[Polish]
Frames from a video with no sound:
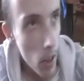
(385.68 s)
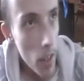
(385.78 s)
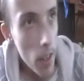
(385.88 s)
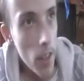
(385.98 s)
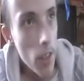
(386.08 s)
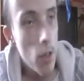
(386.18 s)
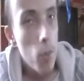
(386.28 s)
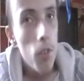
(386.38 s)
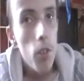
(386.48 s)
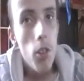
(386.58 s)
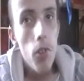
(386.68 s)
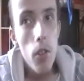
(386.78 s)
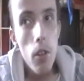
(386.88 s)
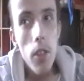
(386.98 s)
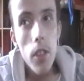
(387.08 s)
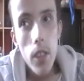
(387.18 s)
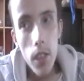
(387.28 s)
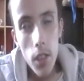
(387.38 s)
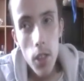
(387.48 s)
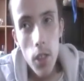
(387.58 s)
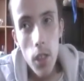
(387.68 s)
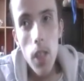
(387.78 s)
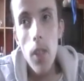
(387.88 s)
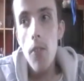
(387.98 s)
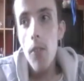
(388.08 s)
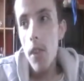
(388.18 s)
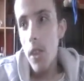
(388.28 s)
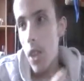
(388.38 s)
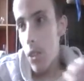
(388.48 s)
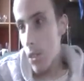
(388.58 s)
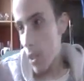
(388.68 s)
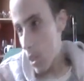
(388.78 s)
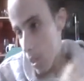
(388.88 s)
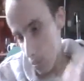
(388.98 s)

ale żeby jeszcze vlogi kręcić takie fajniejsze,